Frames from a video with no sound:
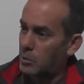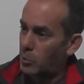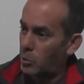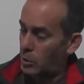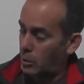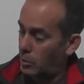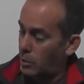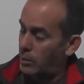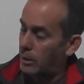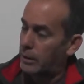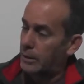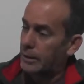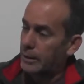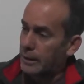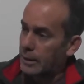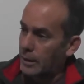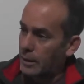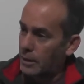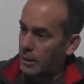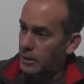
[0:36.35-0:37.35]
porque va a
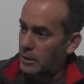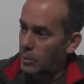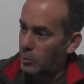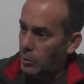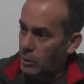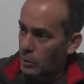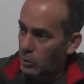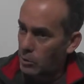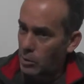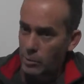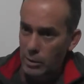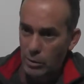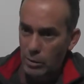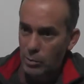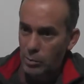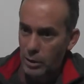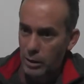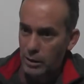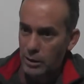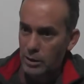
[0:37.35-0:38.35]
ver, le estamos dando una mano
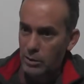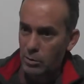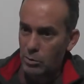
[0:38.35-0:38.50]
al parque